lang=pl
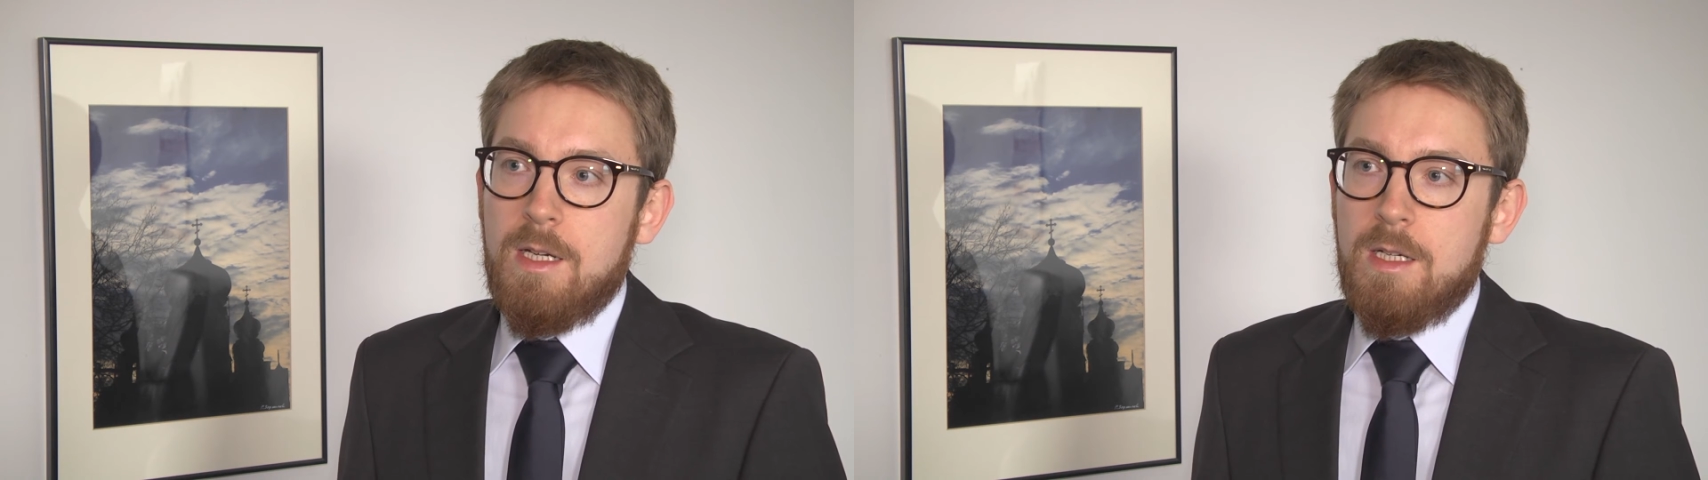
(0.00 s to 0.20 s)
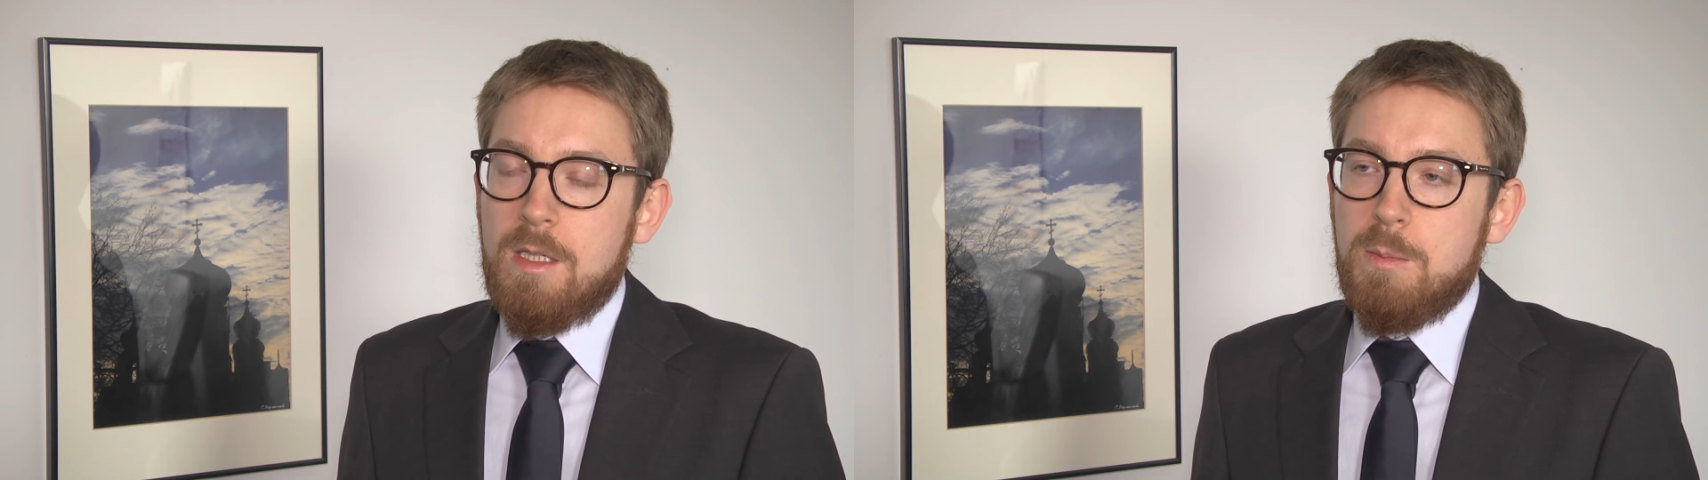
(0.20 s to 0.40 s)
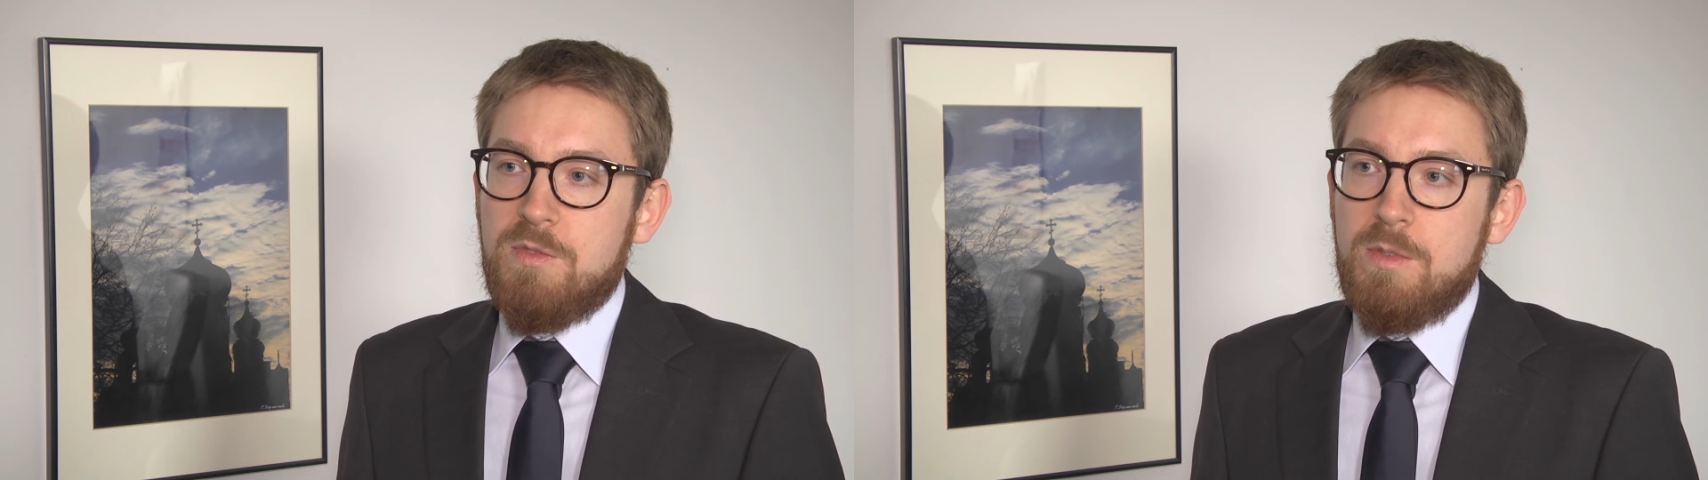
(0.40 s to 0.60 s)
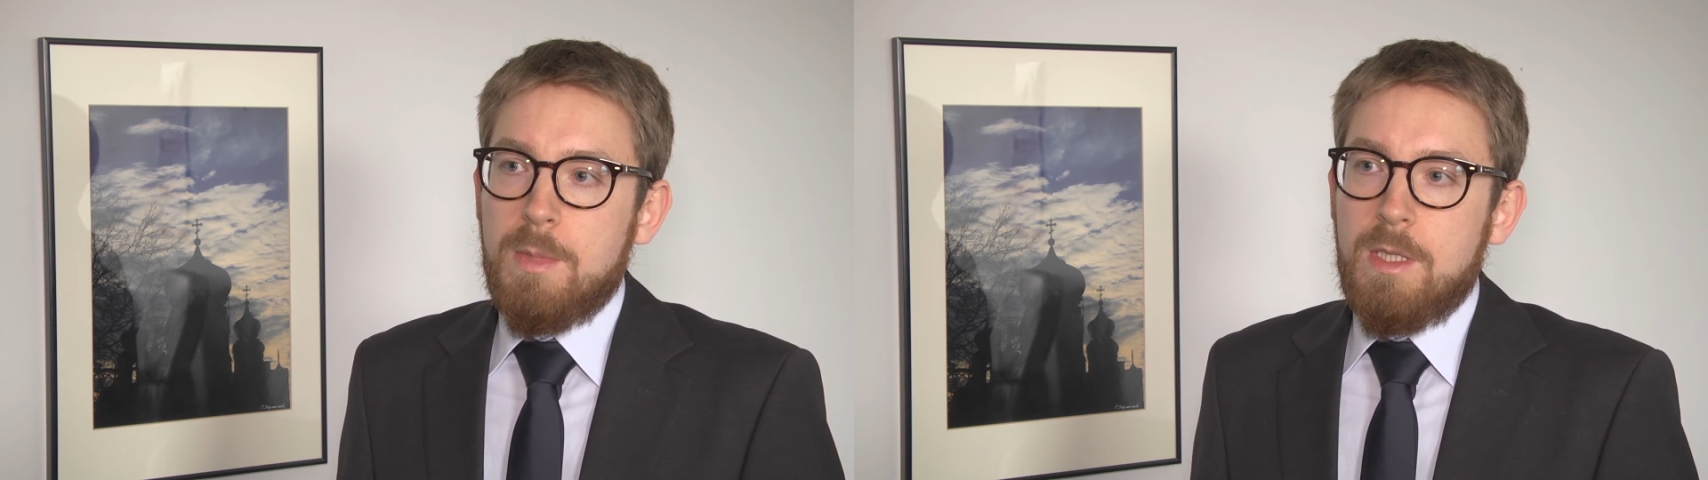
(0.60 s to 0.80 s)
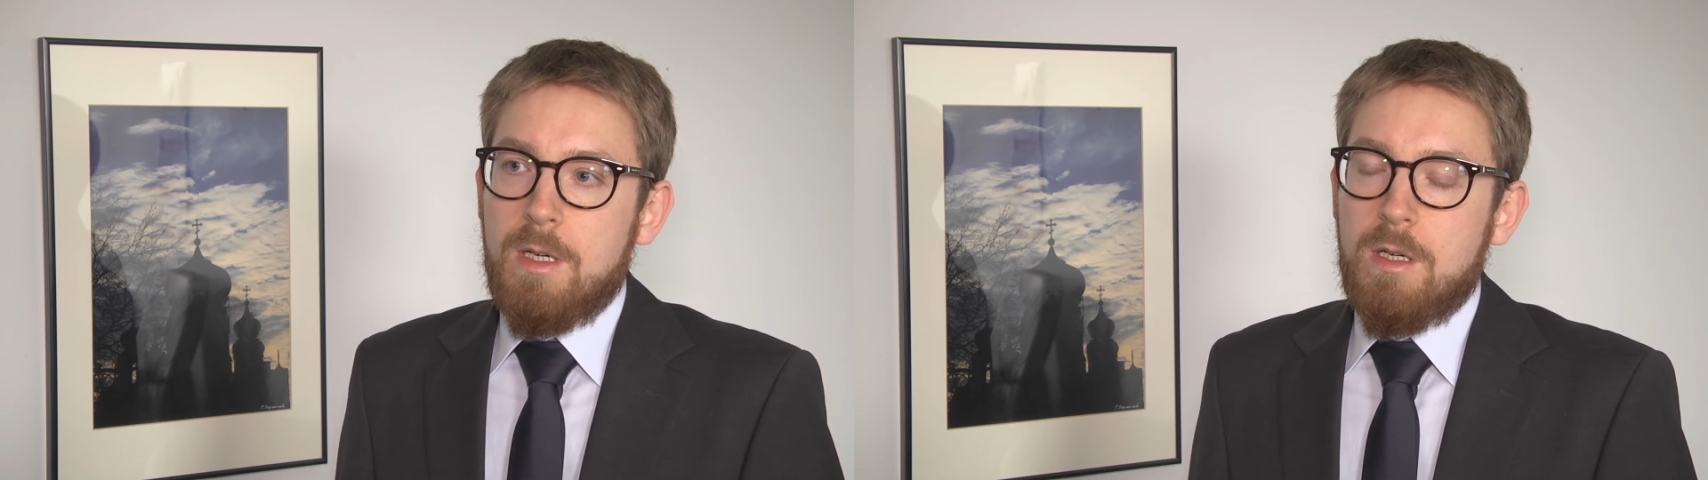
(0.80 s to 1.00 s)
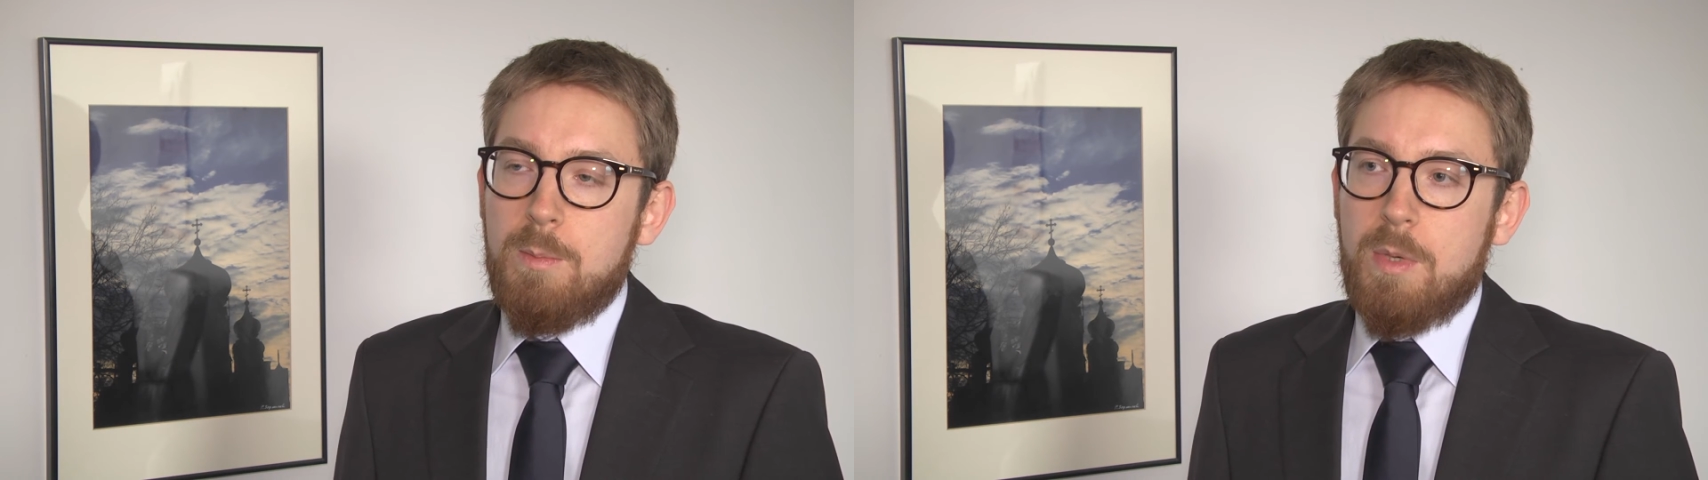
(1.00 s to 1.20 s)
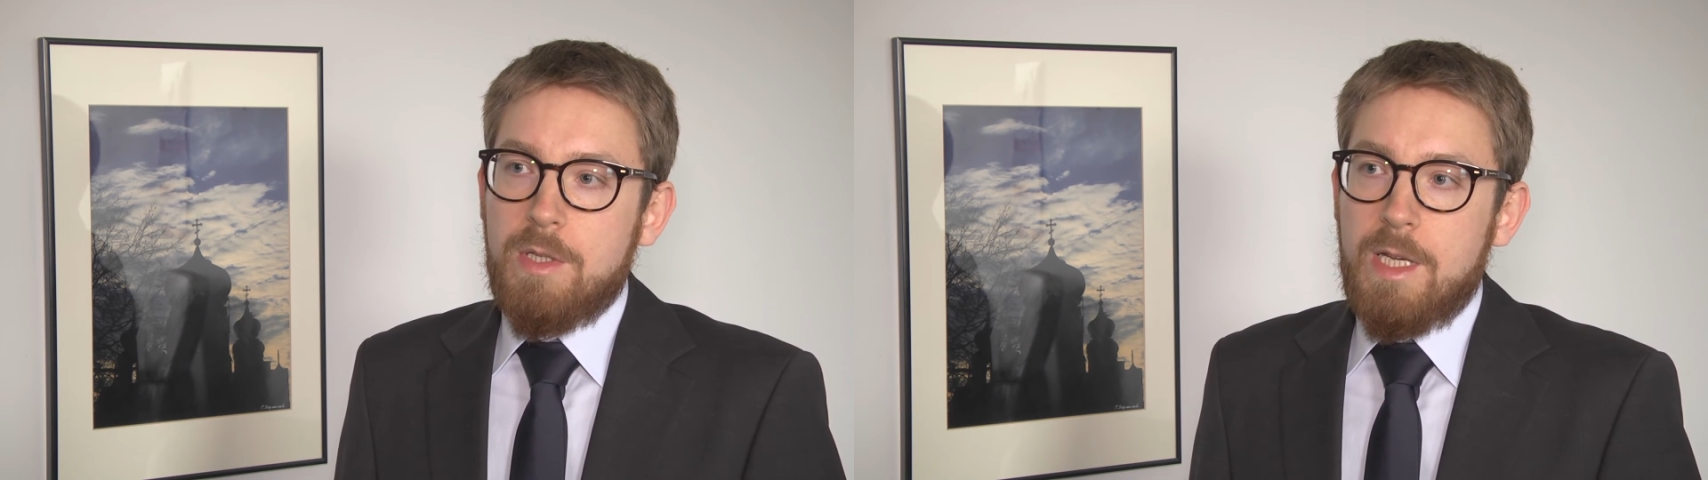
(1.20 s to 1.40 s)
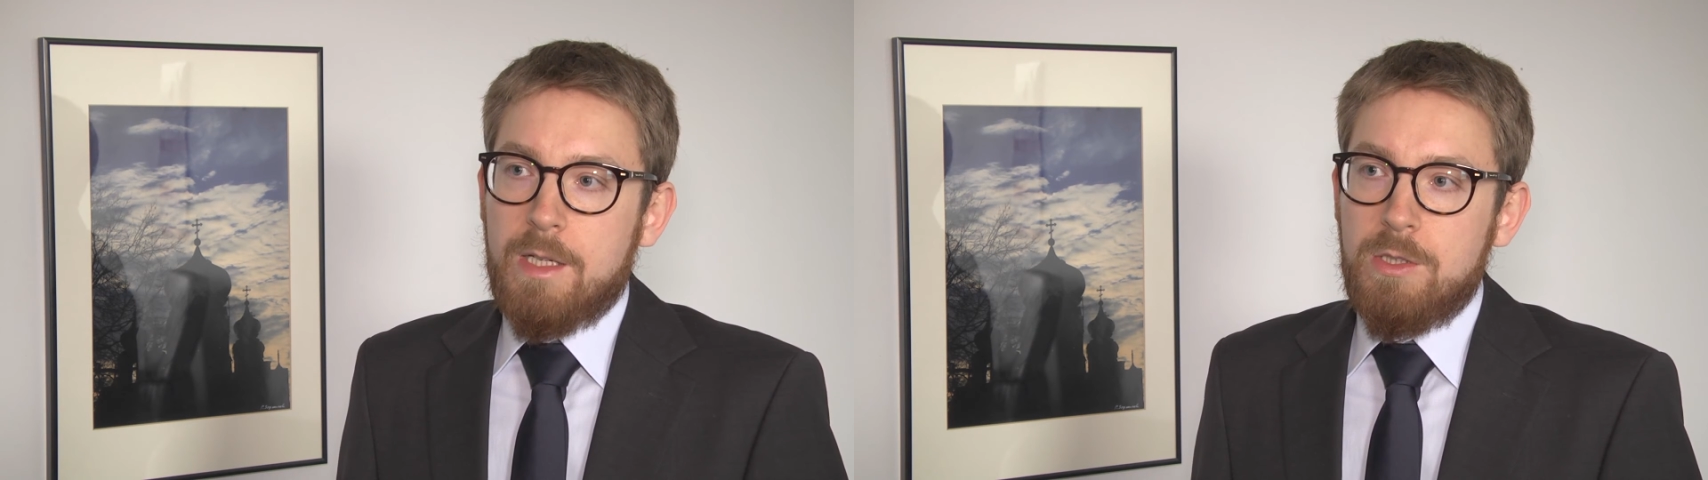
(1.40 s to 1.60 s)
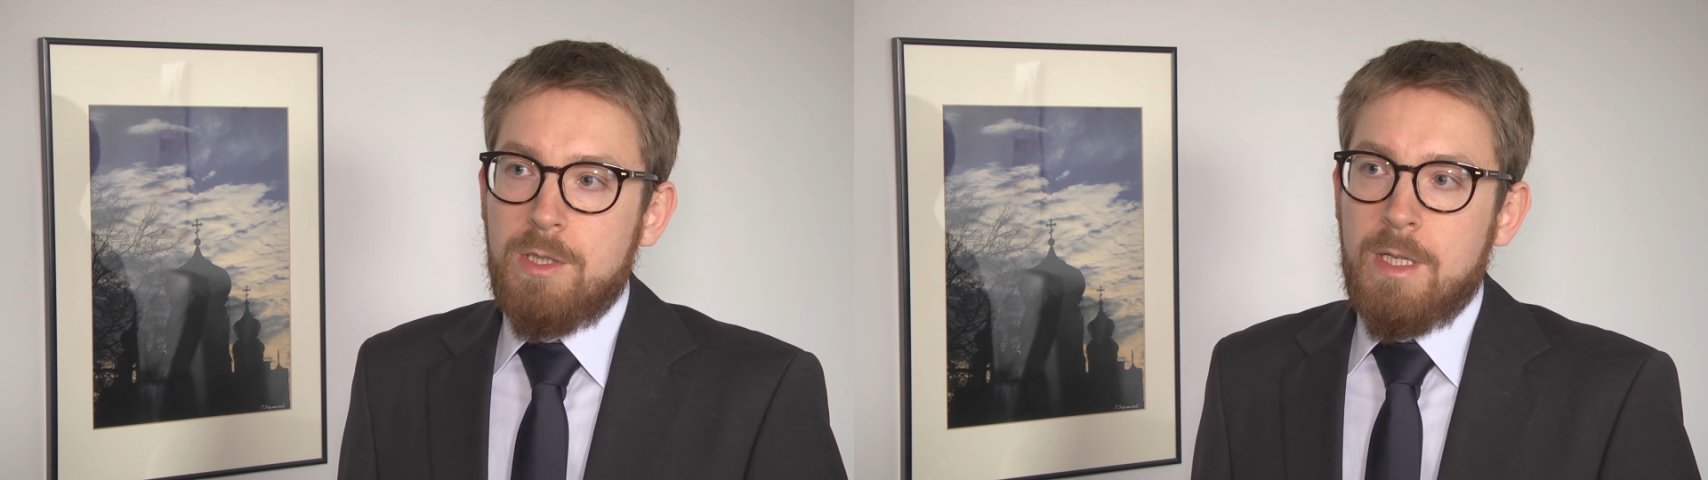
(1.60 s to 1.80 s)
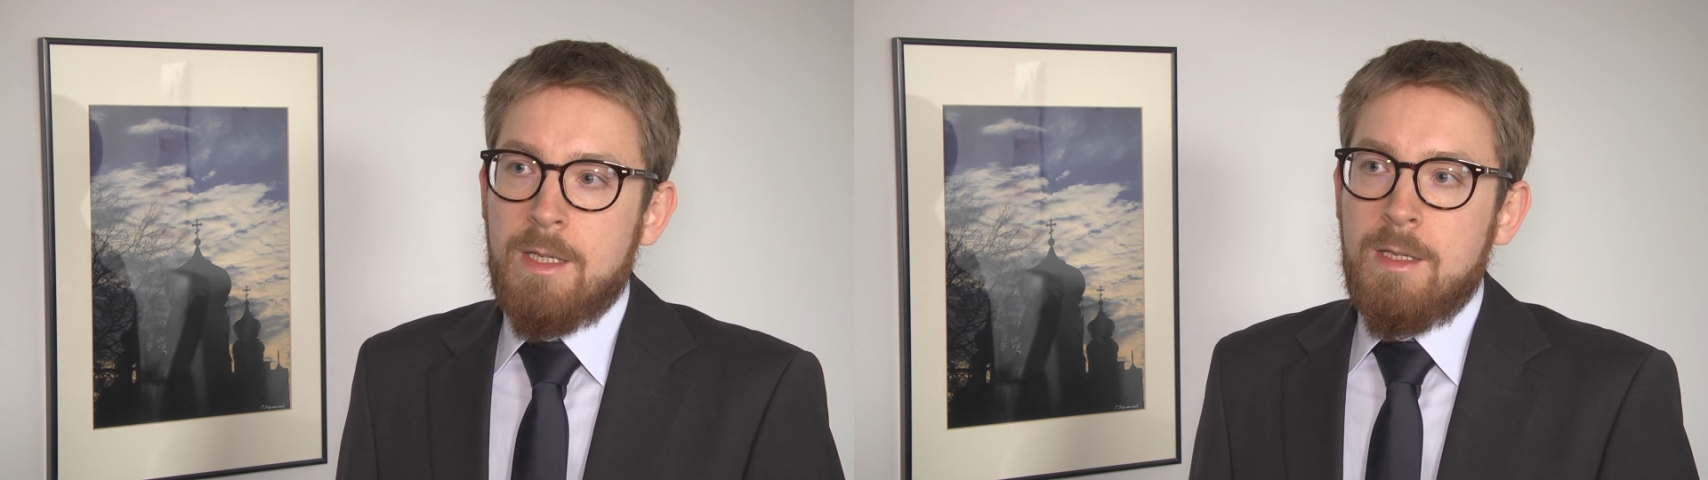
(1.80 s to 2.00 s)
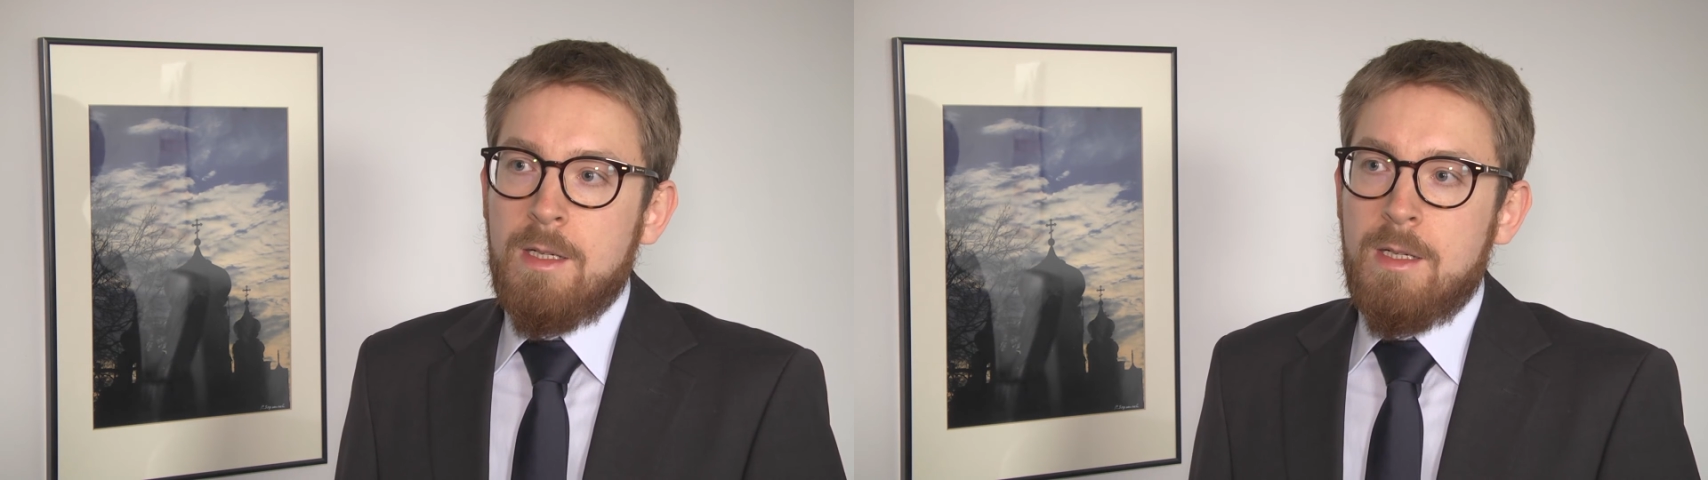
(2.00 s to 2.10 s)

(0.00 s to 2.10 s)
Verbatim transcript: E, mówimy o projekcie,